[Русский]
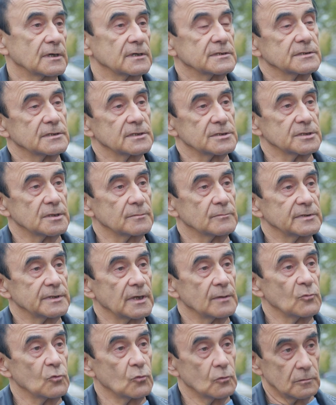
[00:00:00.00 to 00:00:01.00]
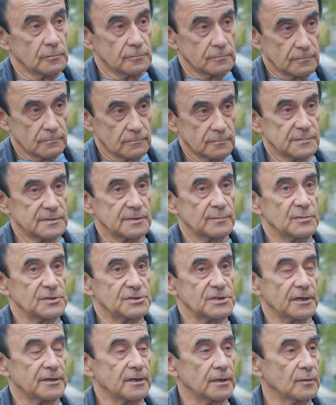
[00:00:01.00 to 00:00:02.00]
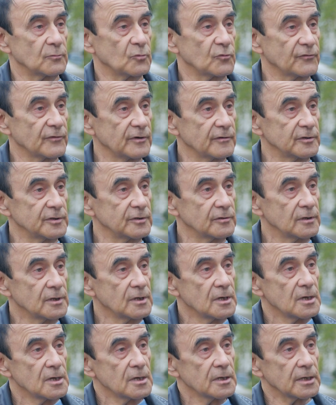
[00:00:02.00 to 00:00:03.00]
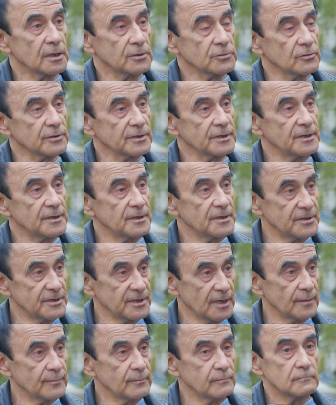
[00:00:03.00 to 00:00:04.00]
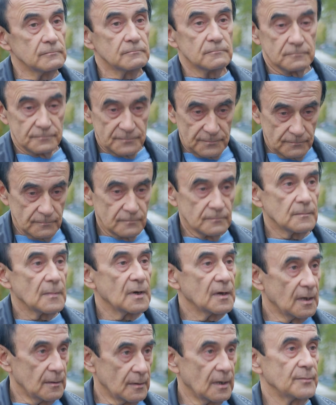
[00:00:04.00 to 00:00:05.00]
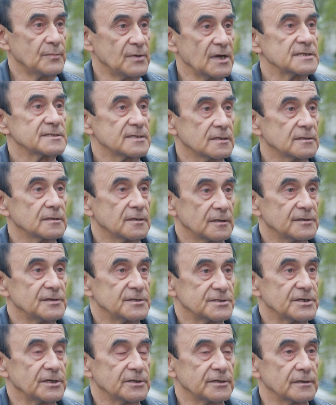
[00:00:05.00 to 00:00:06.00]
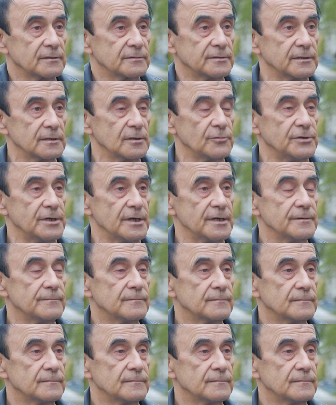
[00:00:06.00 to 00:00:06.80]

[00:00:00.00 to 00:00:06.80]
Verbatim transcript: так скажем, к тому замечательному выводу, который я обязан донести до, до людей.